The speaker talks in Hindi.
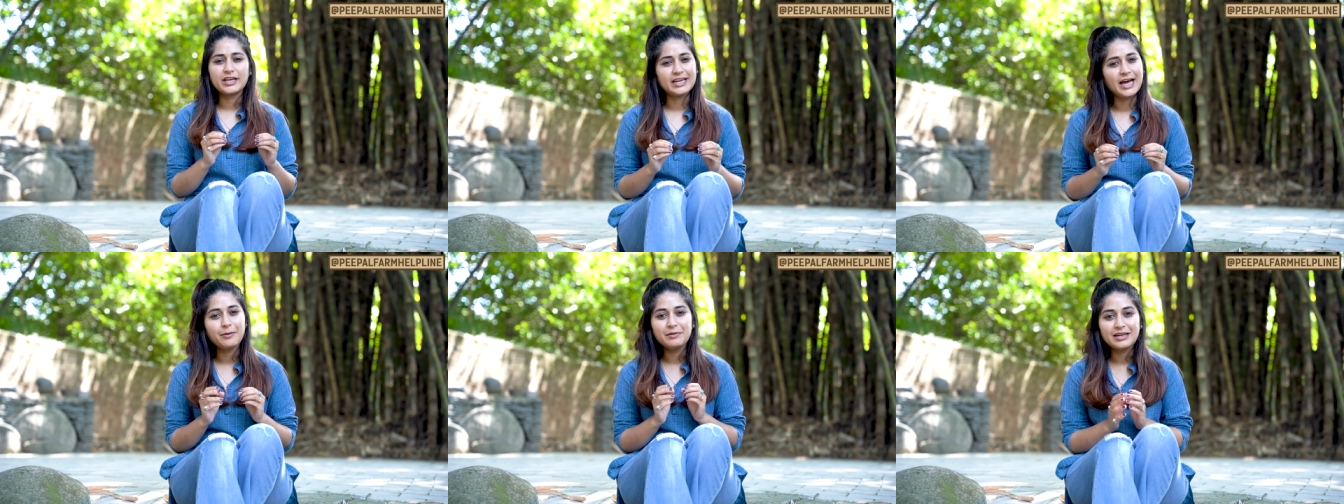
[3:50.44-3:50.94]
को
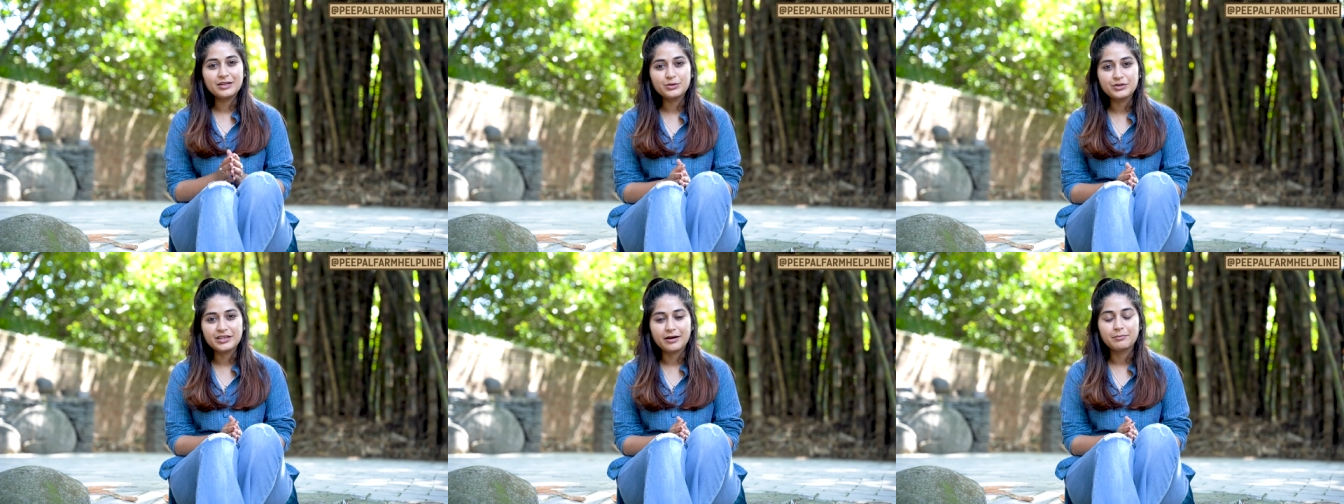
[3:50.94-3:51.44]
खिला पिला
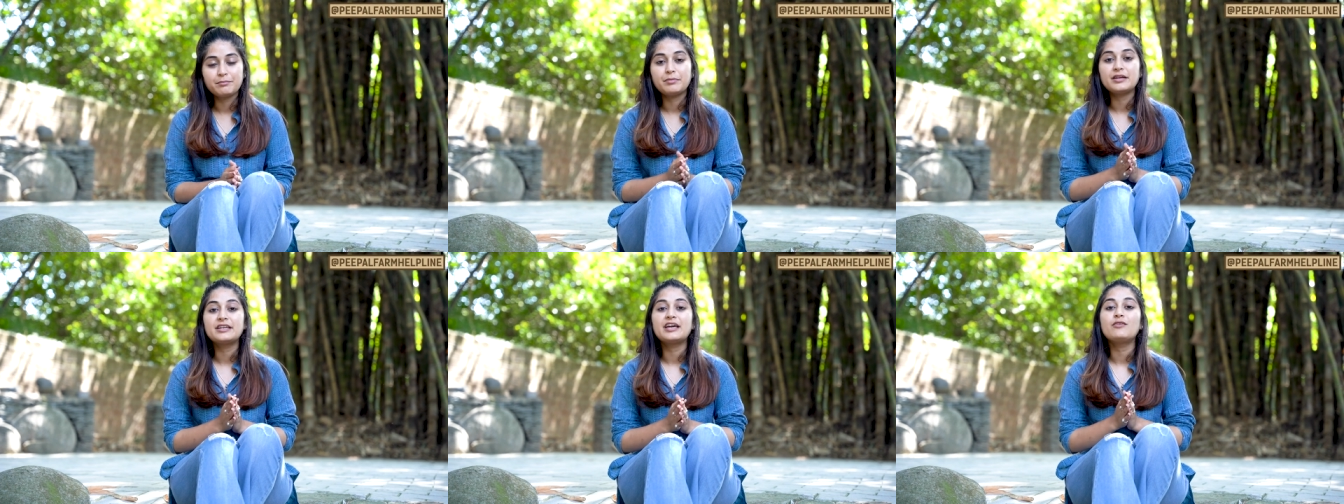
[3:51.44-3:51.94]
तो दिया
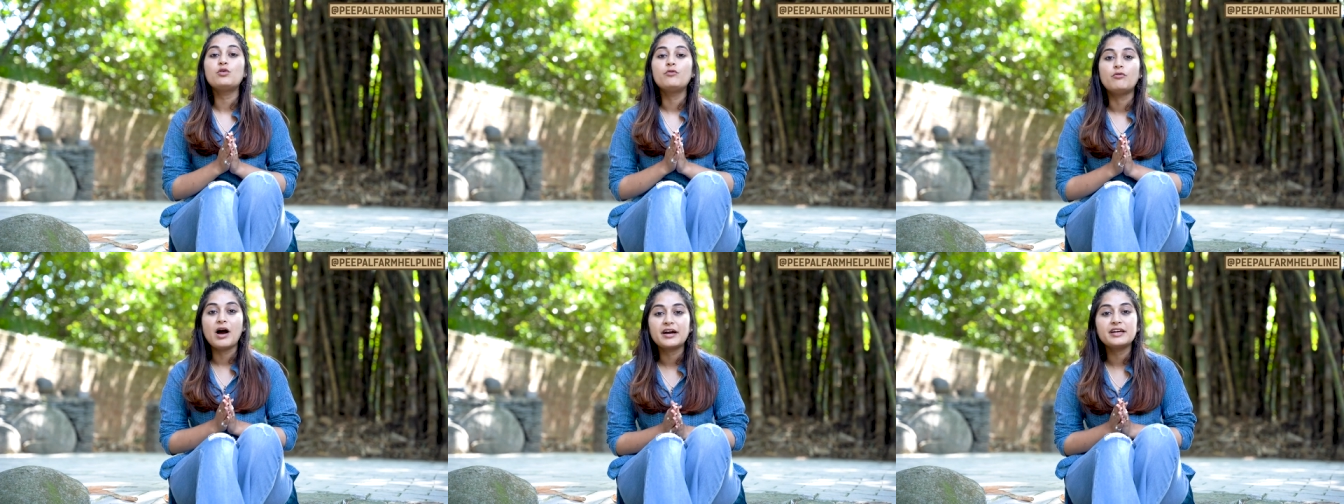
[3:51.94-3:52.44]
पर क्या वो
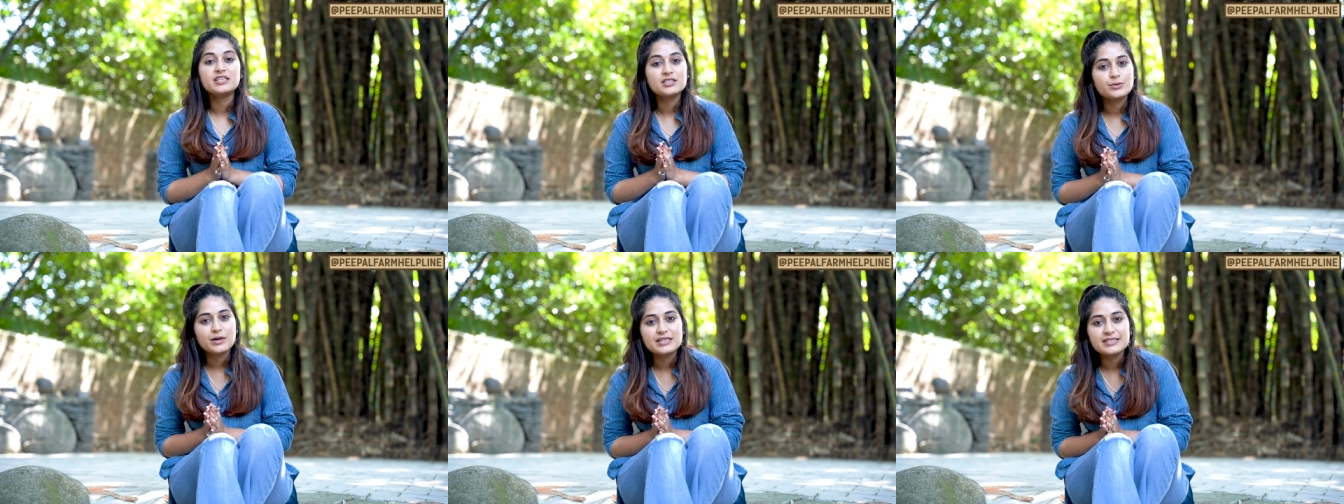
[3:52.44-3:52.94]
वाकई
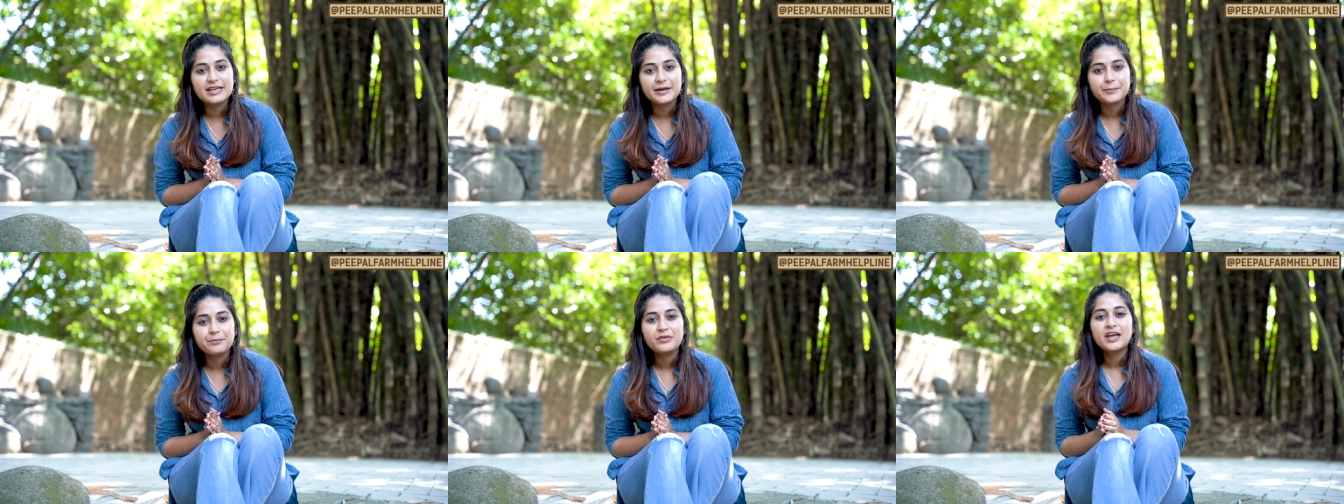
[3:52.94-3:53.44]
स्वस्थ है
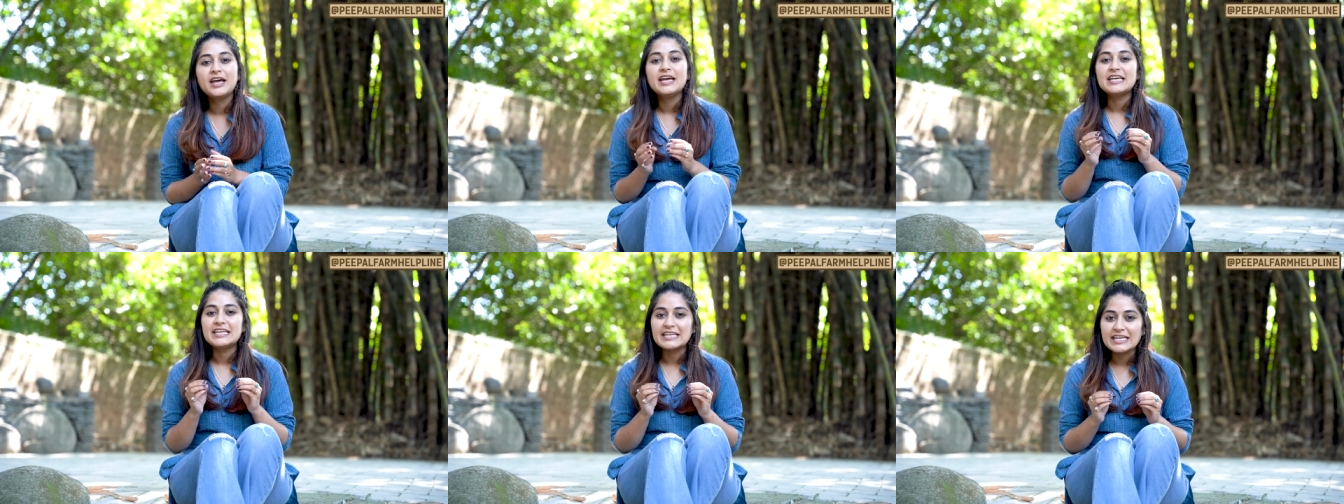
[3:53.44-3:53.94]

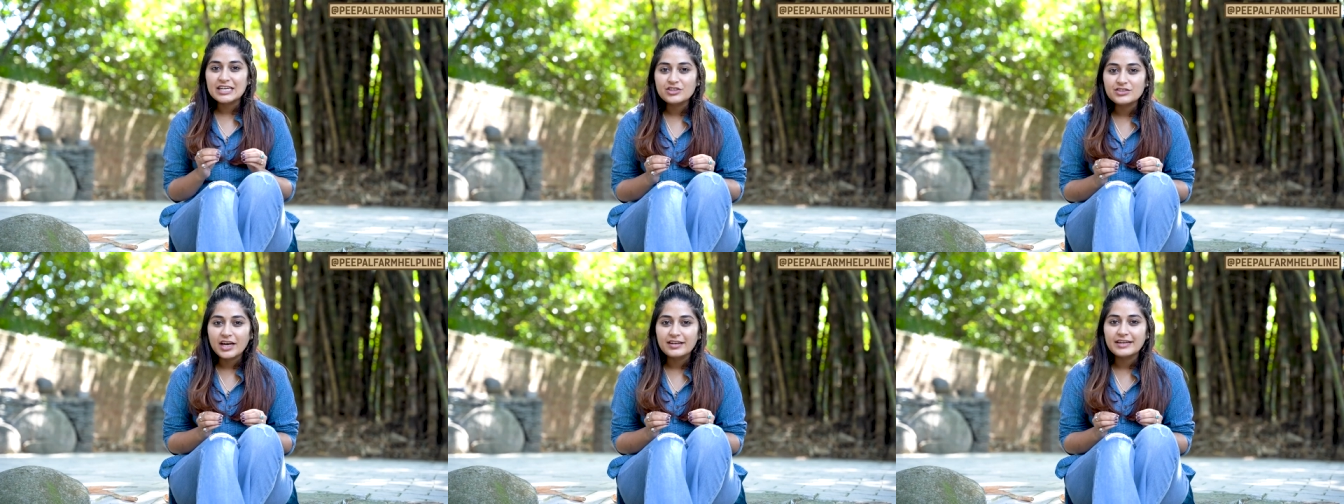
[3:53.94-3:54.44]
ये
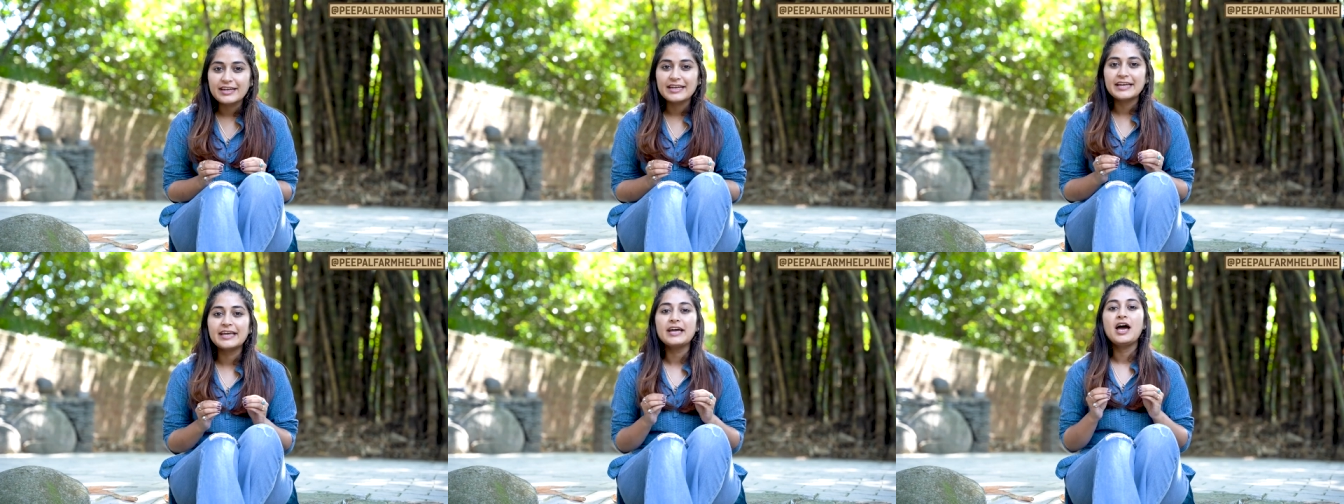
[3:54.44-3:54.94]
जानने के
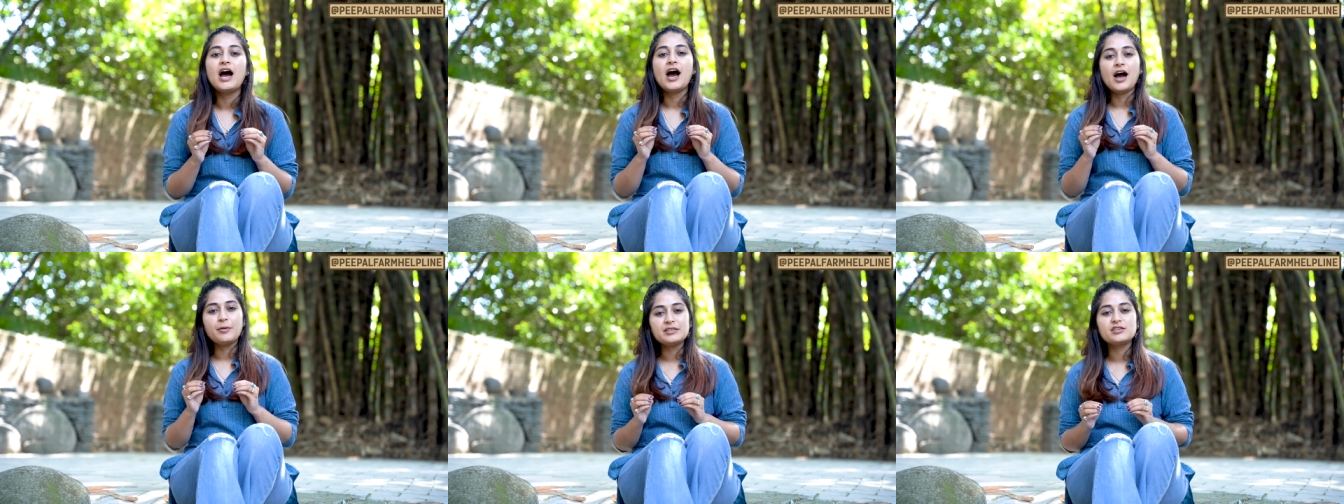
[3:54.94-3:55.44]
लिए
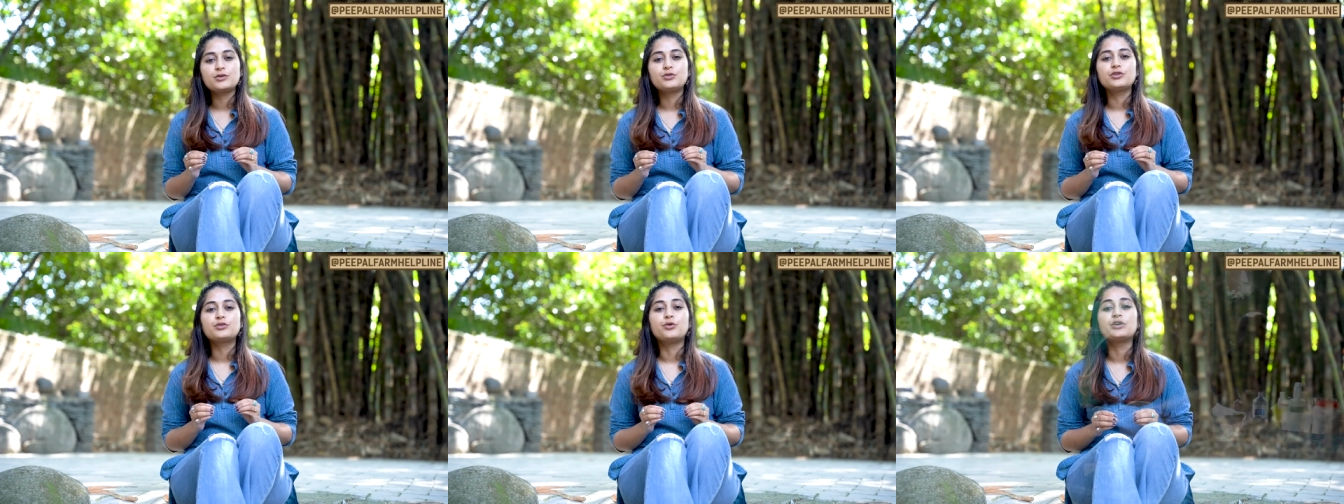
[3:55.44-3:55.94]
हमें
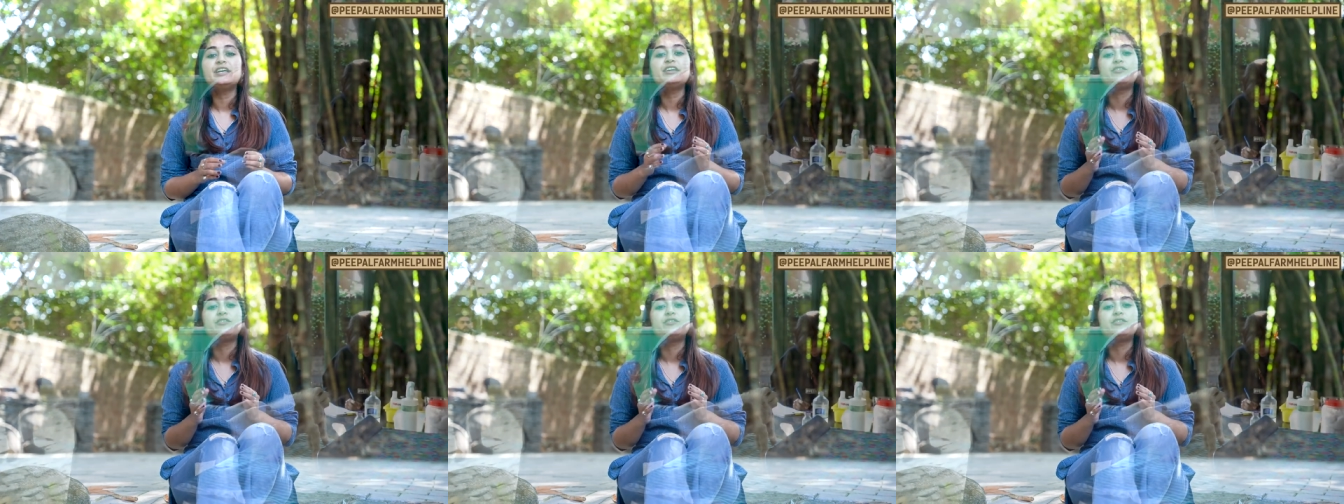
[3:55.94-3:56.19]
ज़रूरत होगी